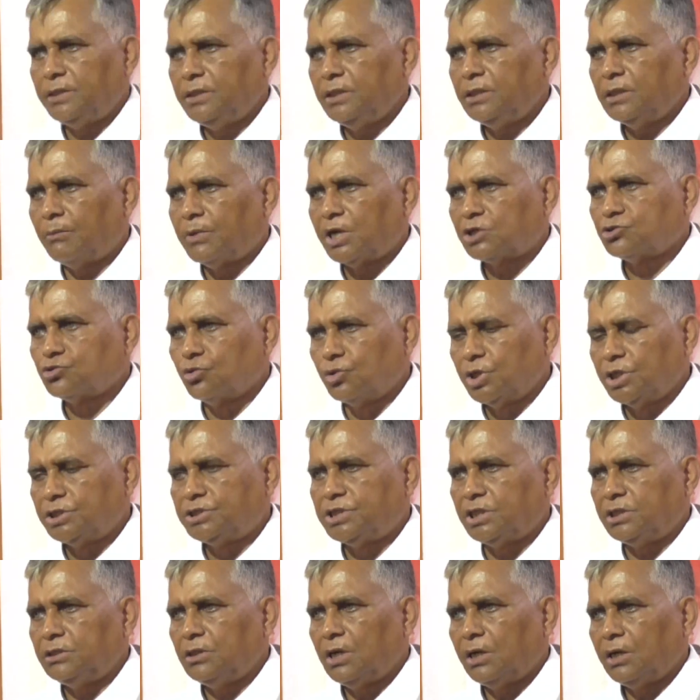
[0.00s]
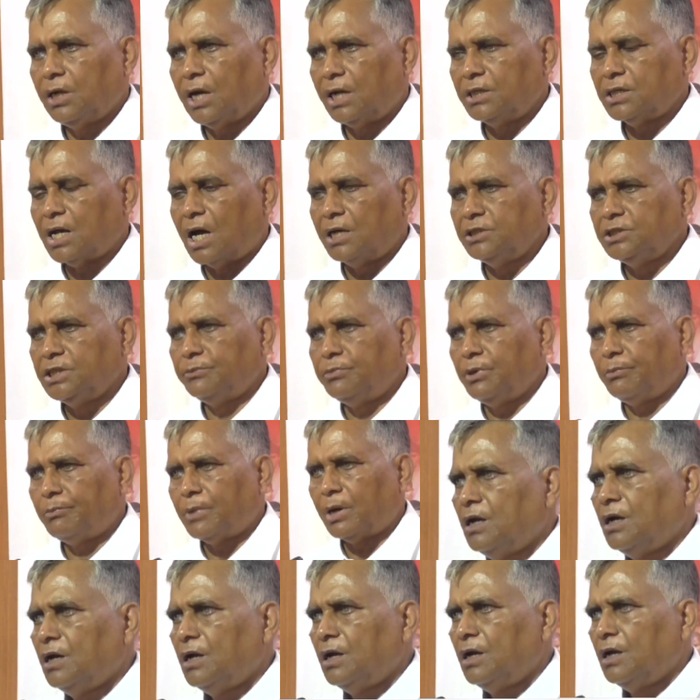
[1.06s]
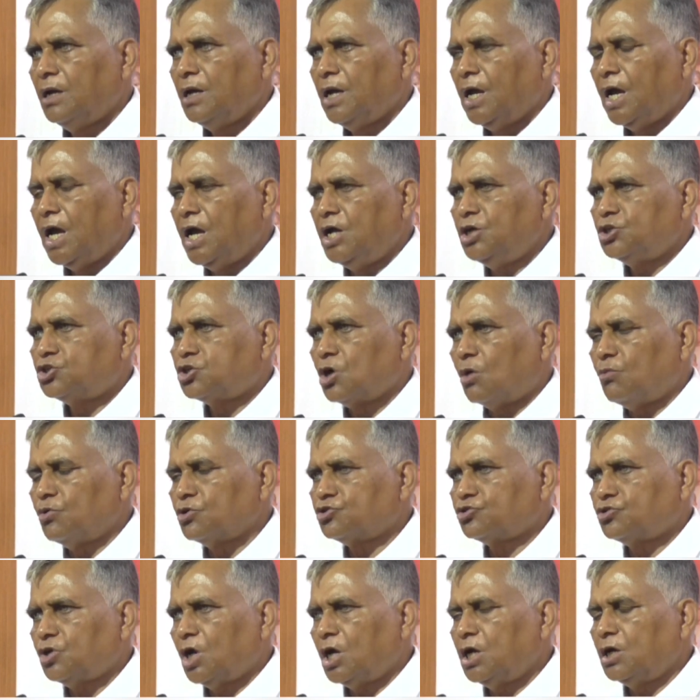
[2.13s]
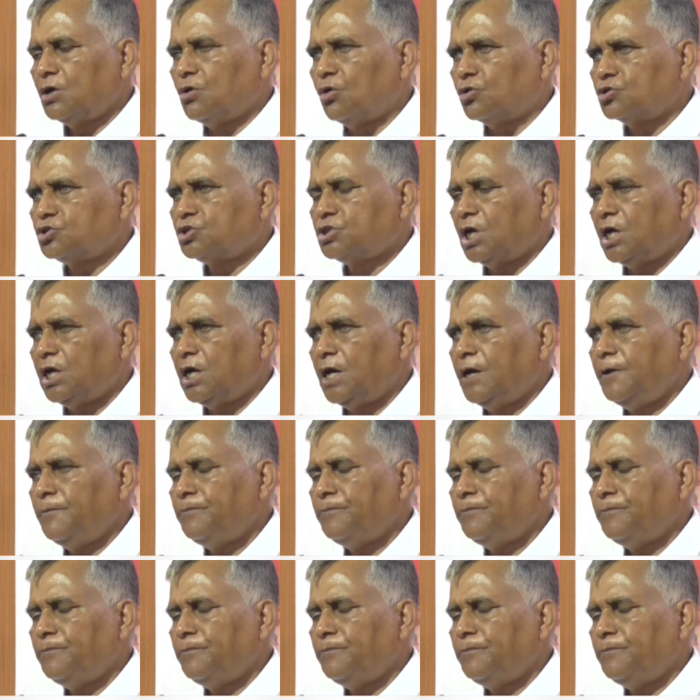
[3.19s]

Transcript: গ্রেপ্তার তার জ্বলন্ত প্রমাণ এই সমস্ত ঘটছে